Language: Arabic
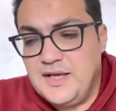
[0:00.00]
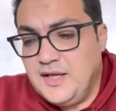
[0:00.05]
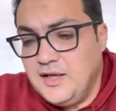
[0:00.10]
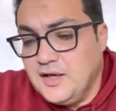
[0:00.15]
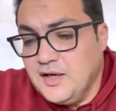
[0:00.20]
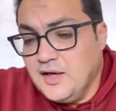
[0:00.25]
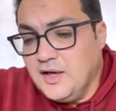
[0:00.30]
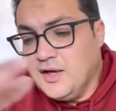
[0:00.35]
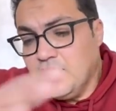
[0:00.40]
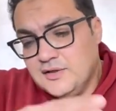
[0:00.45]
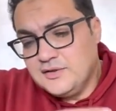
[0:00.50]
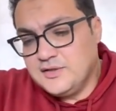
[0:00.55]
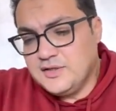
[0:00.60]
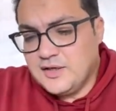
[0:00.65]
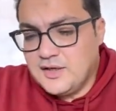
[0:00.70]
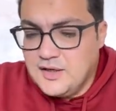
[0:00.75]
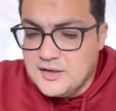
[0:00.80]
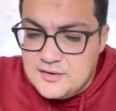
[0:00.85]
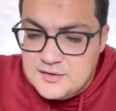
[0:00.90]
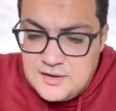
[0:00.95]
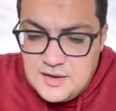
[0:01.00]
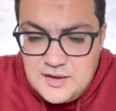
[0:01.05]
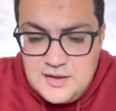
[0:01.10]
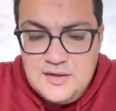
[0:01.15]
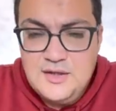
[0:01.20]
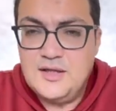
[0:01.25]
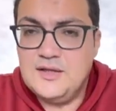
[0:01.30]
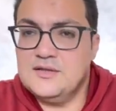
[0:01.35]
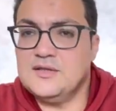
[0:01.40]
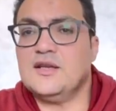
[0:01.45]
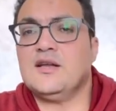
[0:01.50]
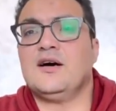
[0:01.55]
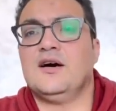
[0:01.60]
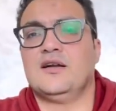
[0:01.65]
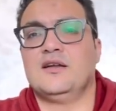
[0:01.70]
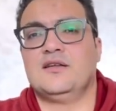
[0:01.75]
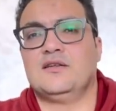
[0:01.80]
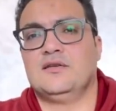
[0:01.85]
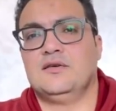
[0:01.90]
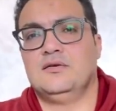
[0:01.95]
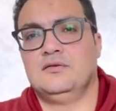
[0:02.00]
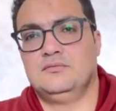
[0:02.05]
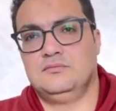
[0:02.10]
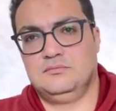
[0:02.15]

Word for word: ايه دي خطه كده دي الخريطه